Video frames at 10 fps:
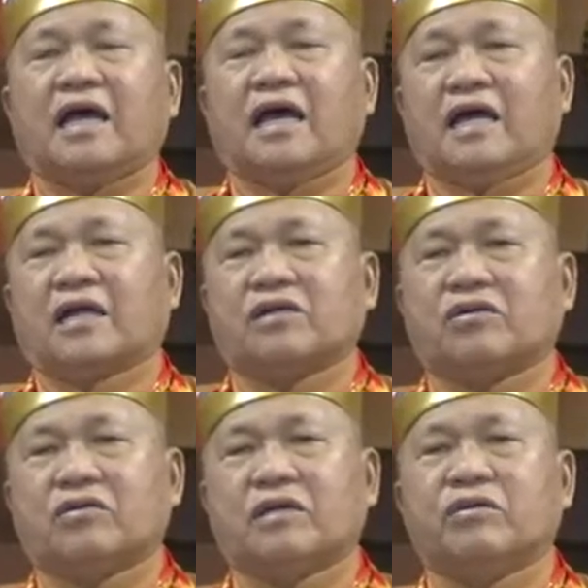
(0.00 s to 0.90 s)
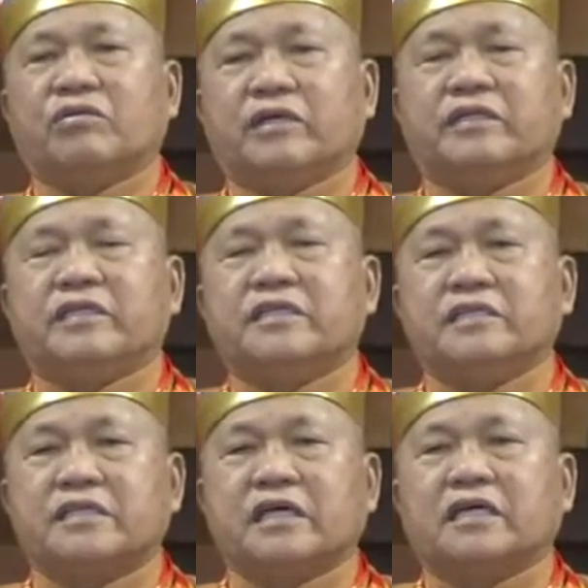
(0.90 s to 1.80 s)
啊，各位维新
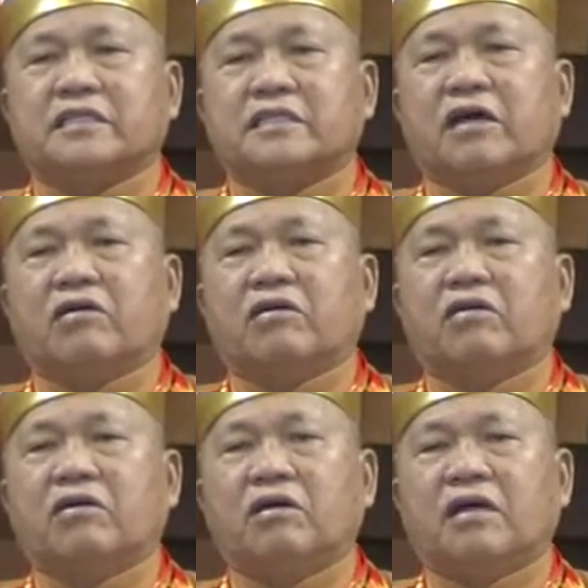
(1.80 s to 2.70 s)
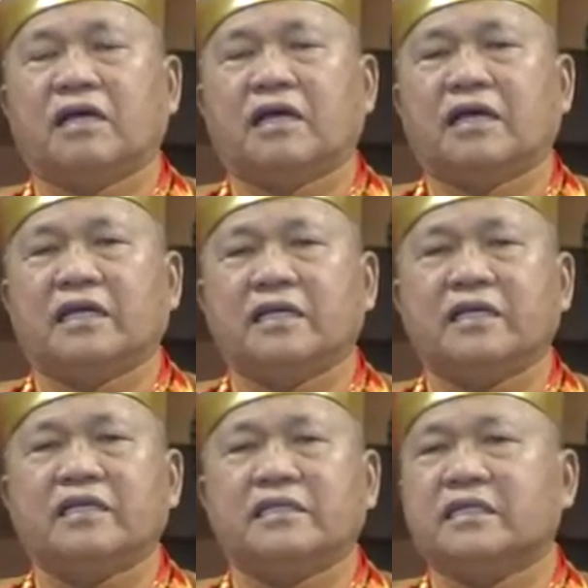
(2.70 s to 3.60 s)
圣教《
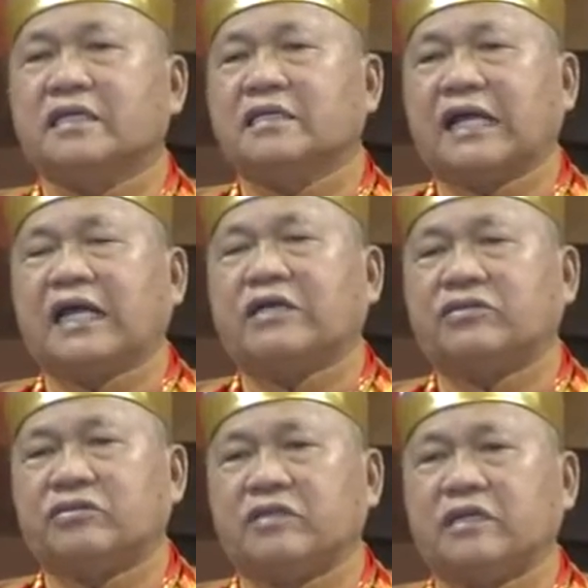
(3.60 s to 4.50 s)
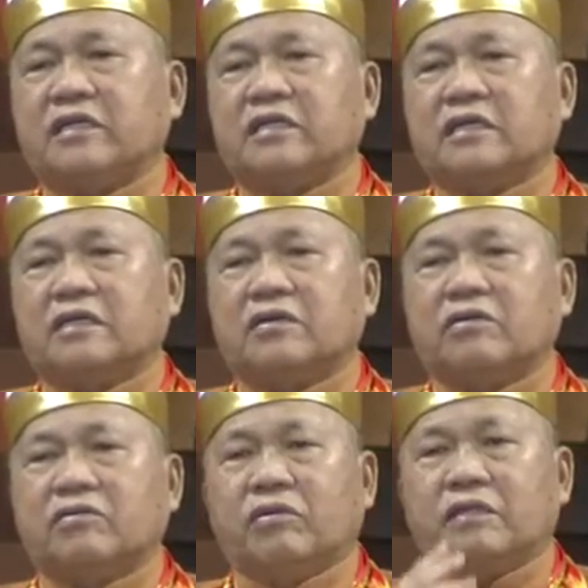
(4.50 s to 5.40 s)
易经》大学
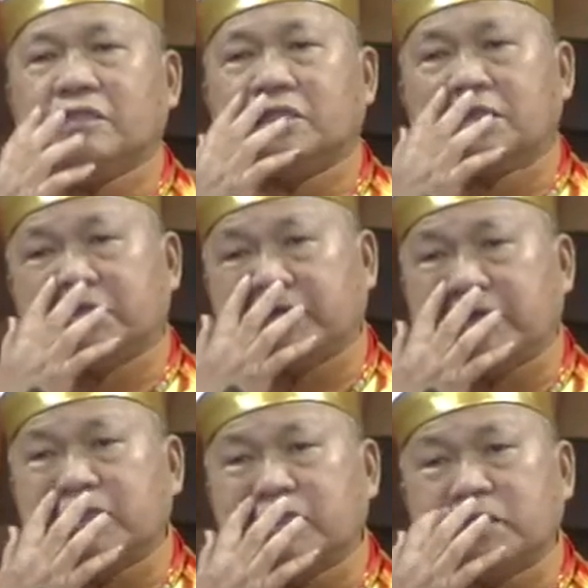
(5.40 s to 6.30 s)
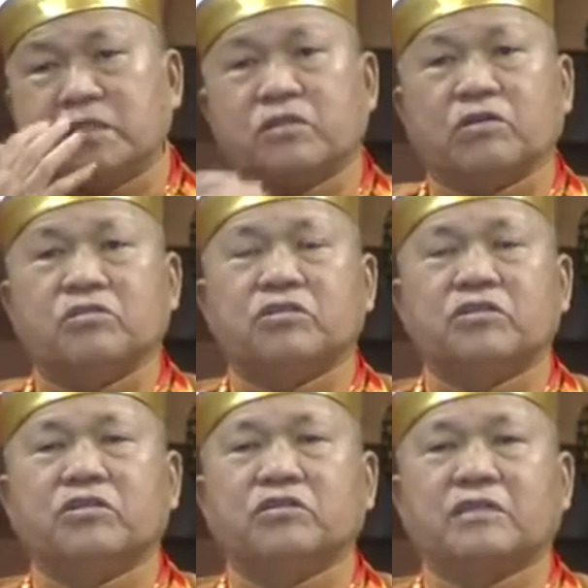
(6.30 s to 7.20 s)
维新贤士同
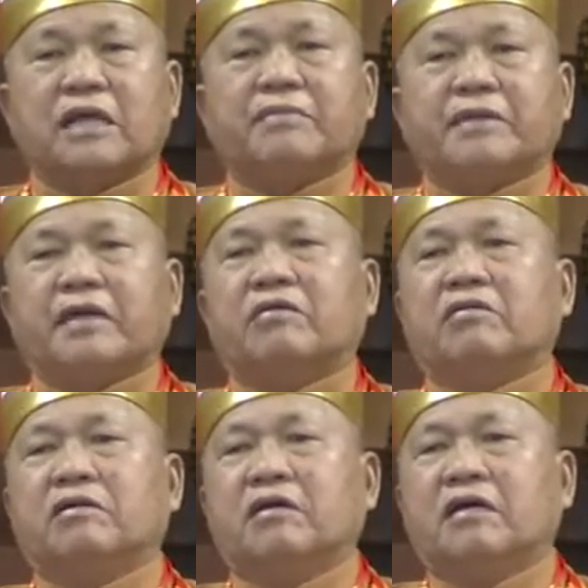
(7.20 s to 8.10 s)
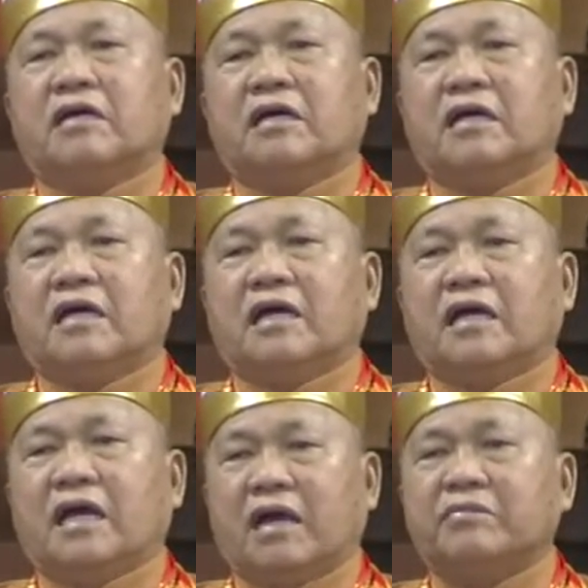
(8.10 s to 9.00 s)
修代表，
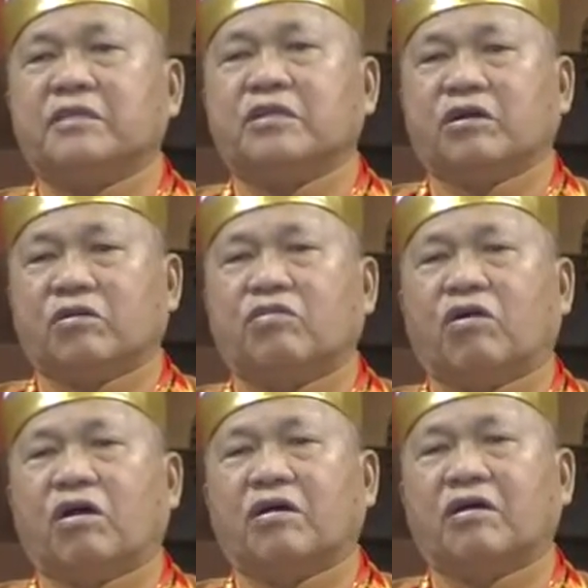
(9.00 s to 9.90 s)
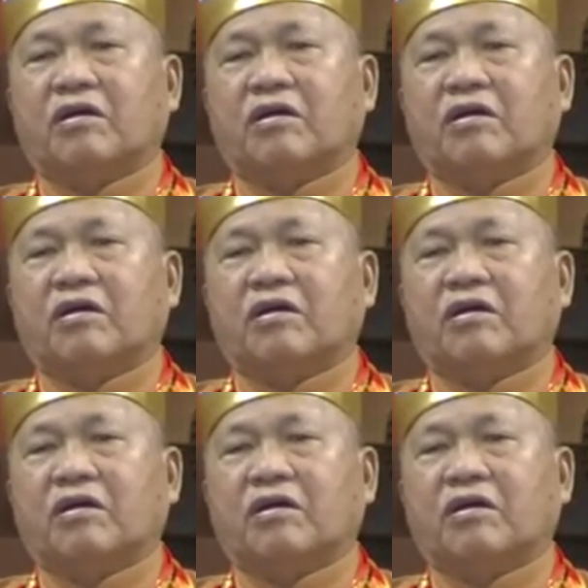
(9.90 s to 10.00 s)
阿弥陀佛！